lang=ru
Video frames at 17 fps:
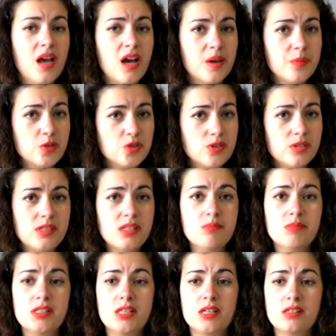А между
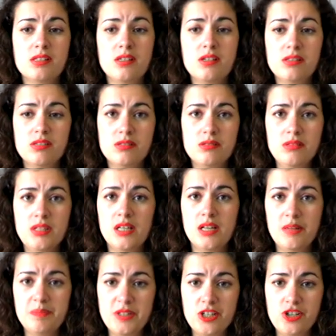тем царские слуги,
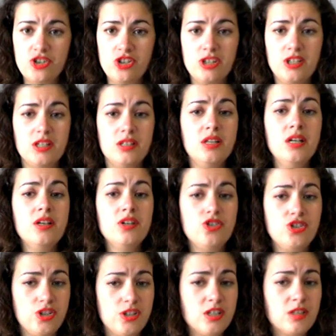опричники,
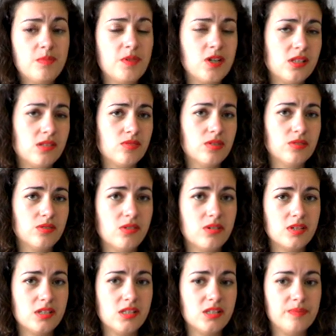чинят произвол в
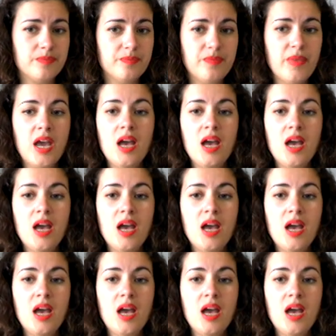городе.